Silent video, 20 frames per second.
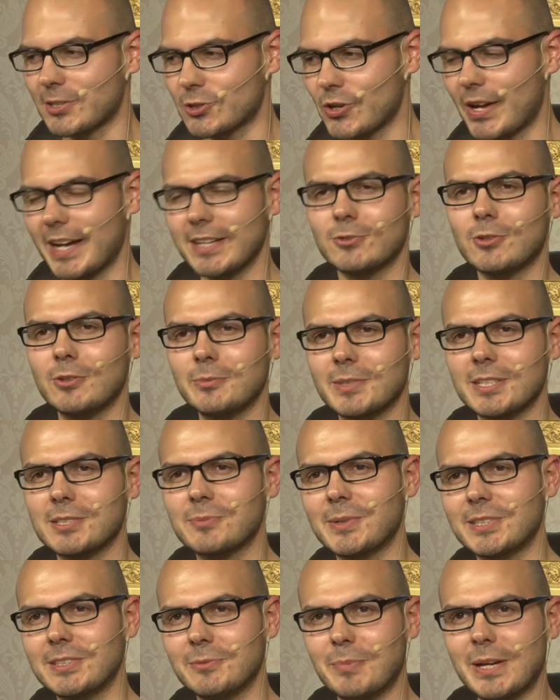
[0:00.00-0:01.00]
er schreit rum,
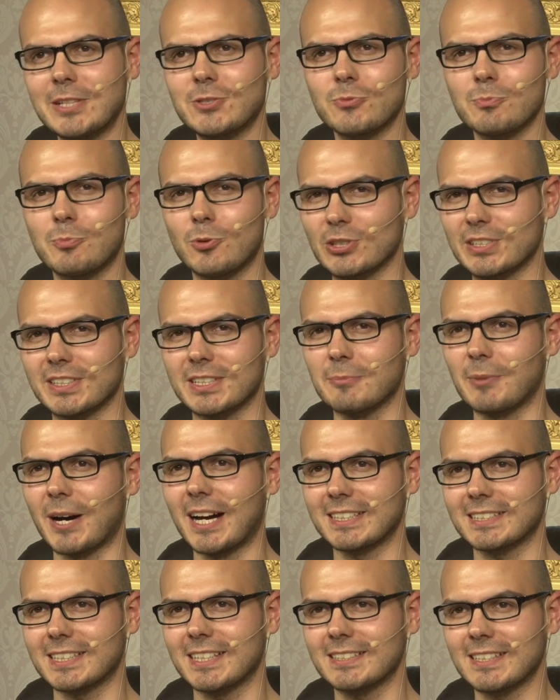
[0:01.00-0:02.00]
dass man ihm Menschenpudding
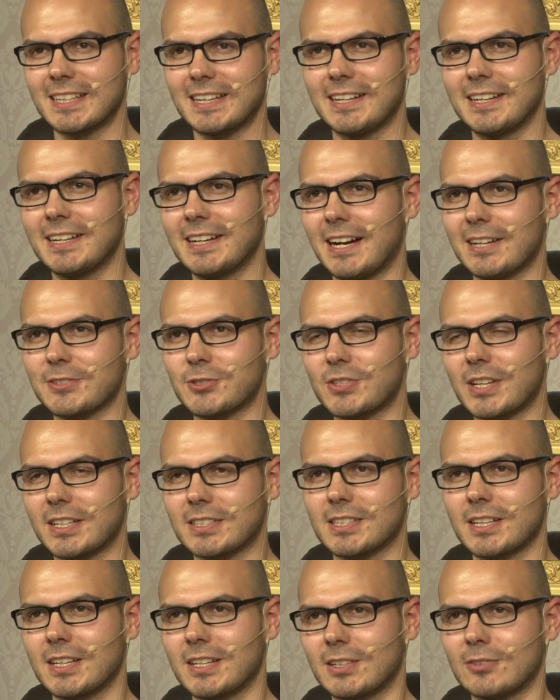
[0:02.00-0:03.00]
gebracht hat,
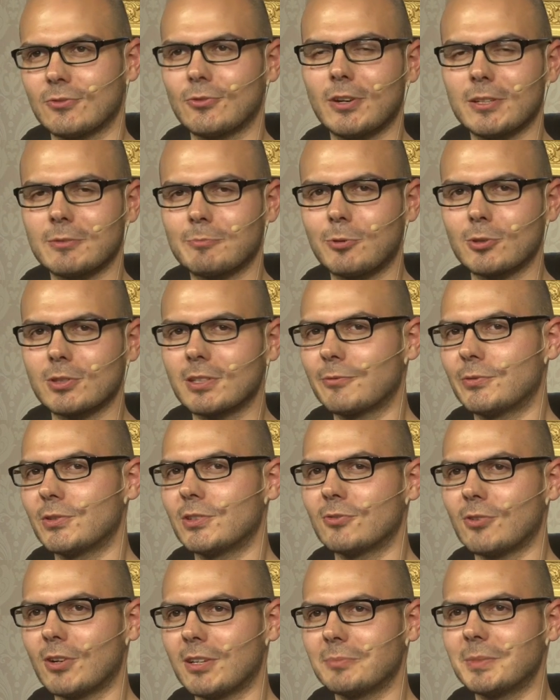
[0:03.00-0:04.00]
anstatt neuen Pudding für
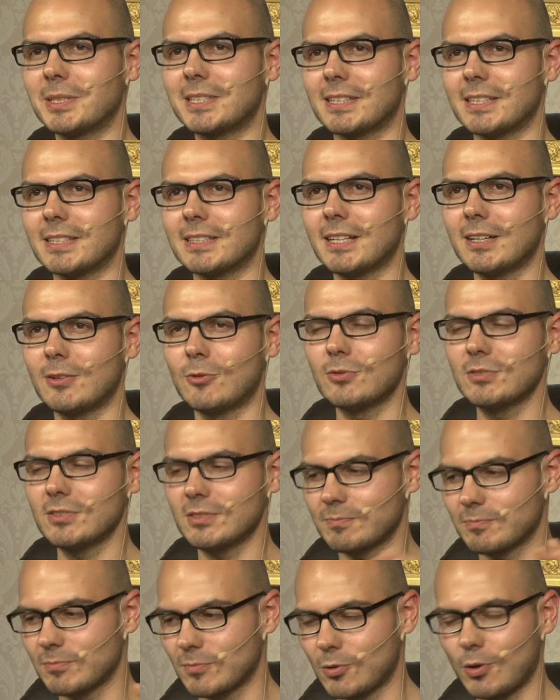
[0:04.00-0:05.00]
die neuen Mitglieder
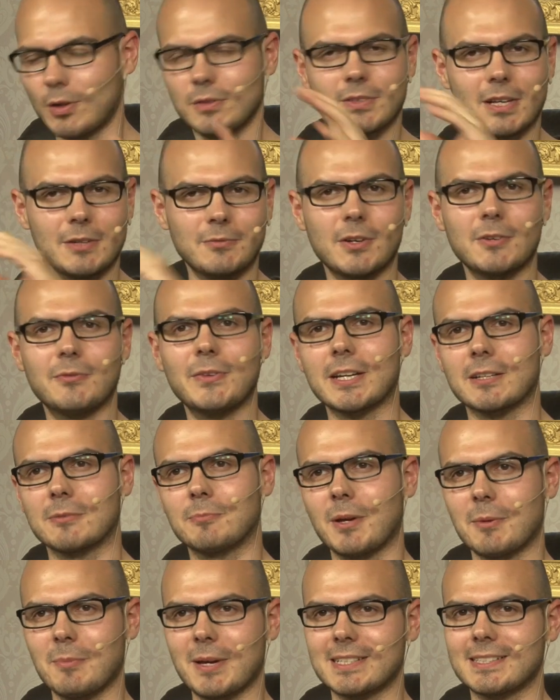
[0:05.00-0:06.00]
und läuft einfach weg
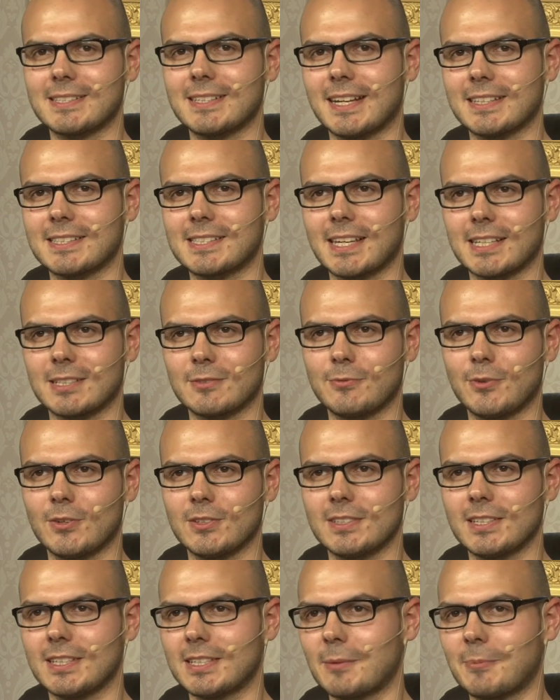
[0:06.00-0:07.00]
beim ersten Anzeichen
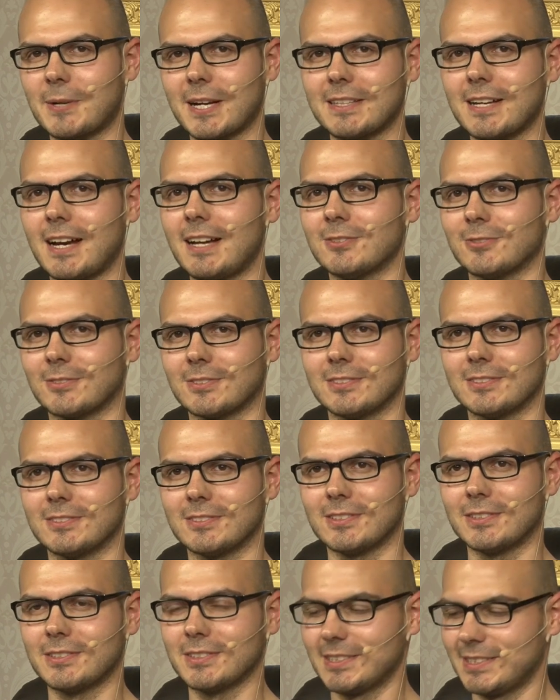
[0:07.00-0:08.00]
von, ich habe keine Ahnung.
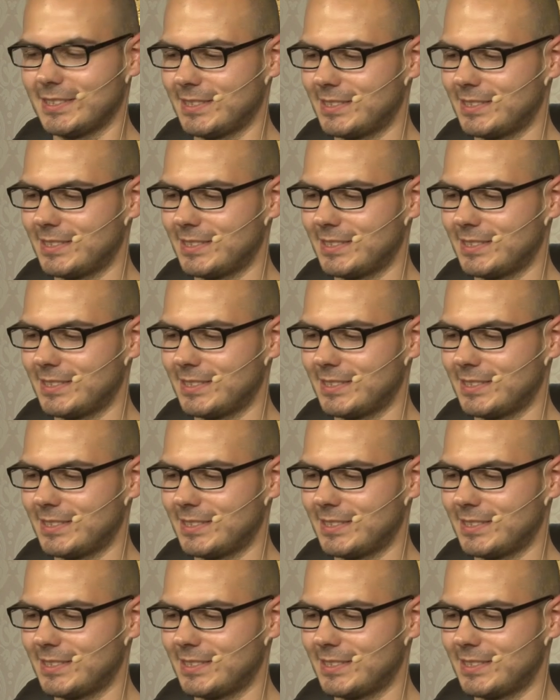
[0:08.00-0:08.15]
Ne?